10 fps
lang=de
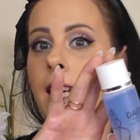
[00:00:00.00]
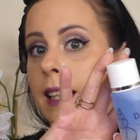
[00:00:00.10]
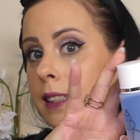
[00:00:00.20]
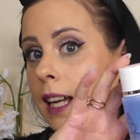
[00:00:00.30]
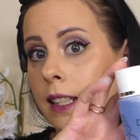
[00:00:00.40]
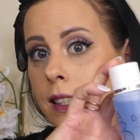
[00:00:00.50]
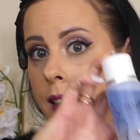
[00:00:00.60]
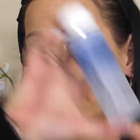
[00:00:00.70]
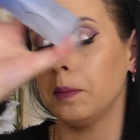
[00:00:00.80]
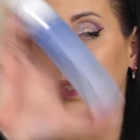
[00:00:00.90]
Das Ganze
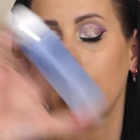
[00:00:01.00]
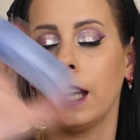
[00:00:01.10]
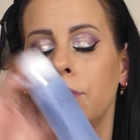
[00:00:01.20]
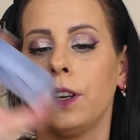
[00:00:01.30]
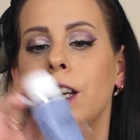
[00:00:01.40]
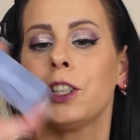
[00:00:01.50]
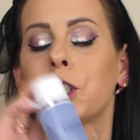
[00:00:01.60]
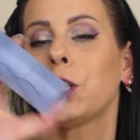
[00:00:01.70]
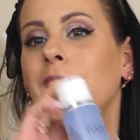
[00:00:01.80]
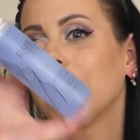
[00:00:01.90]
nehmt ihr einfach,
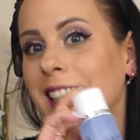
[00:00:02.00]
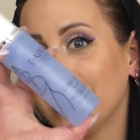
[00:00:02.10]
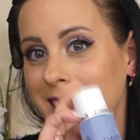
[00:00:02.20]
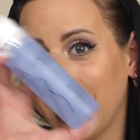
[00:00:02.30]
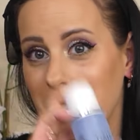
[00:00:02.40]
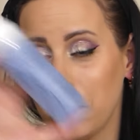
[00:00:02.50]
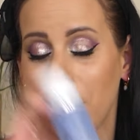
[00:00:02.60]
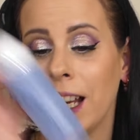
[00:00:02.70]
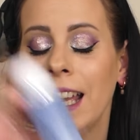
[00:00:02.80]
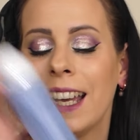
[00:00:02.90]
schüttelt das einmal